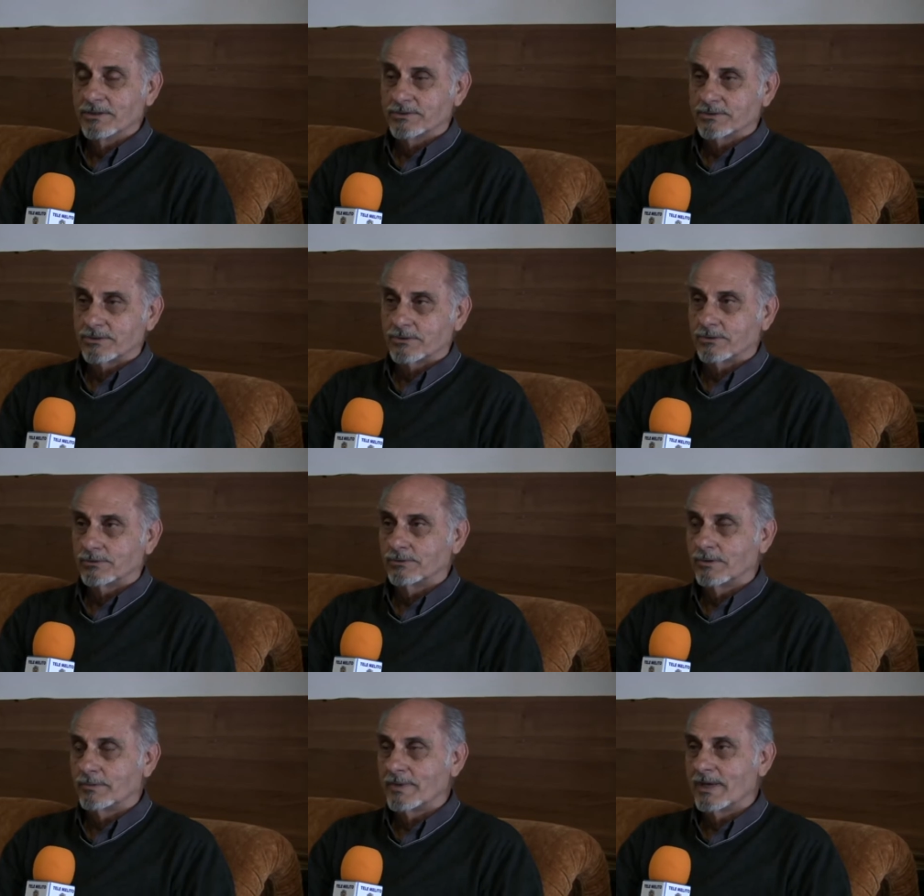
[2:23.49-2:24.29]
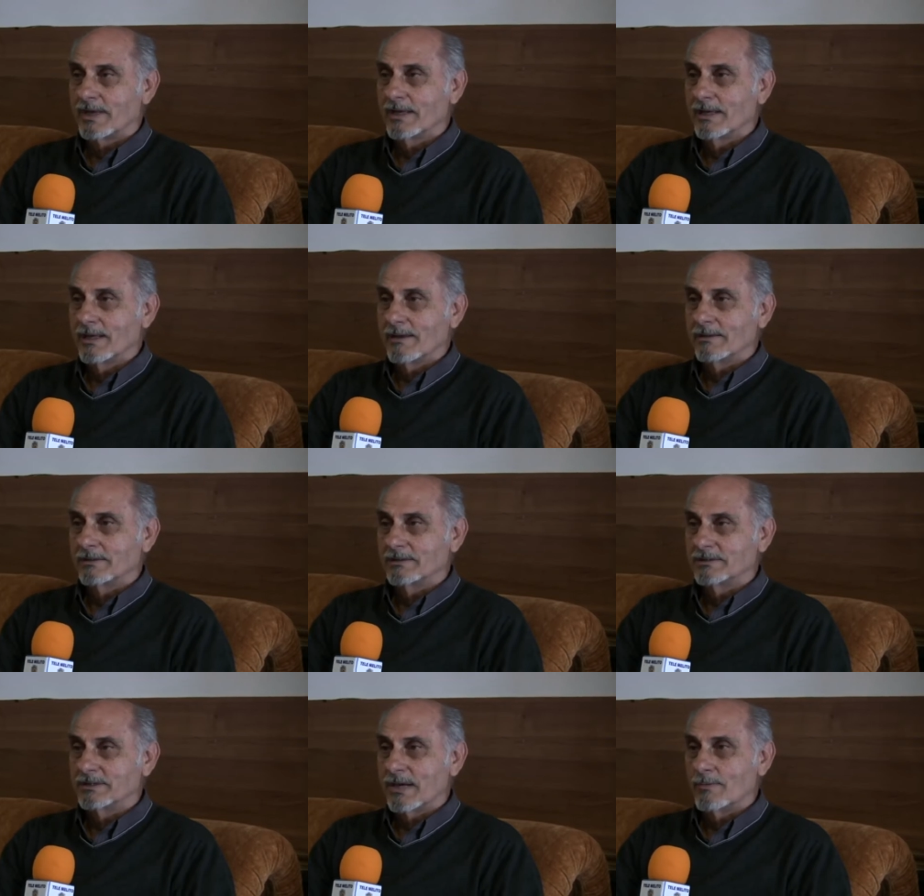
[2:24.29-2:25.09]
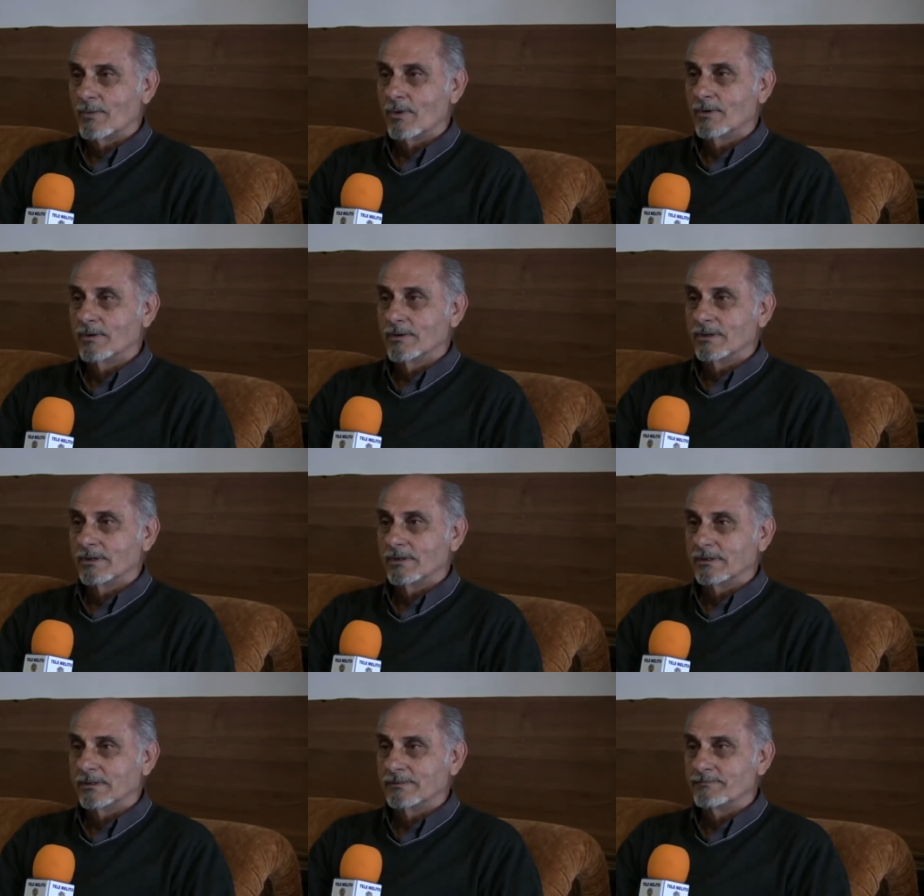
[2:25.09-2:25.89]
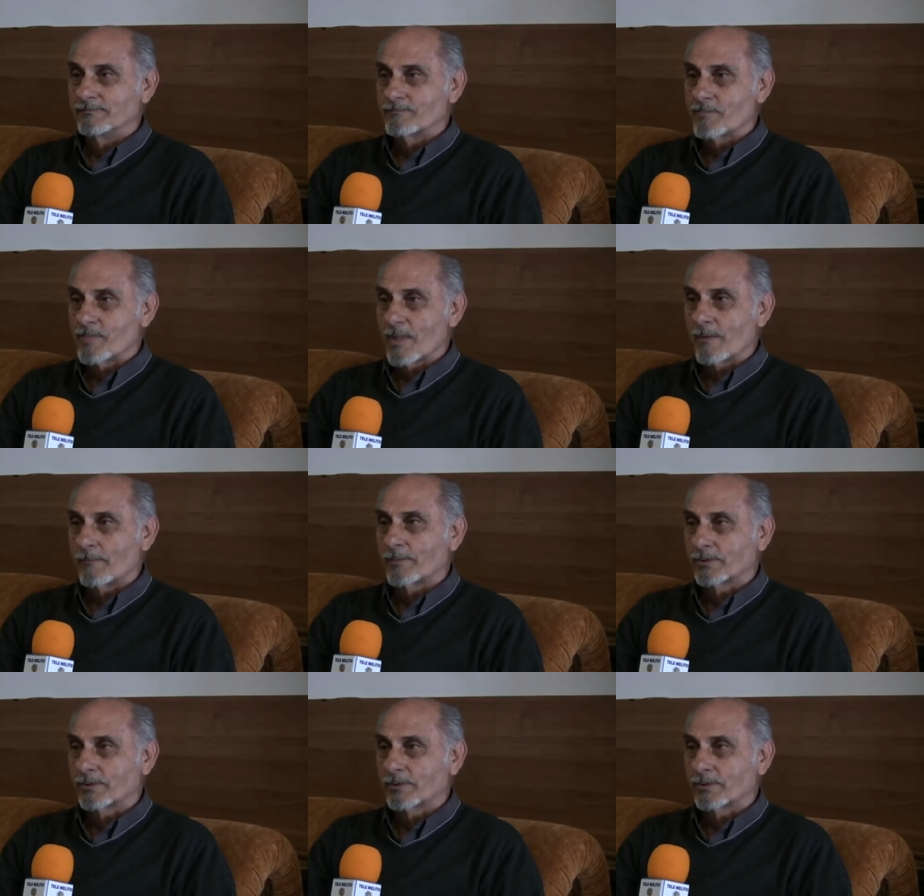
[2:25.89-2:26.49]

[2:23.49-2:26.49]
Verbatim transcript: secondo me diciamo ehm,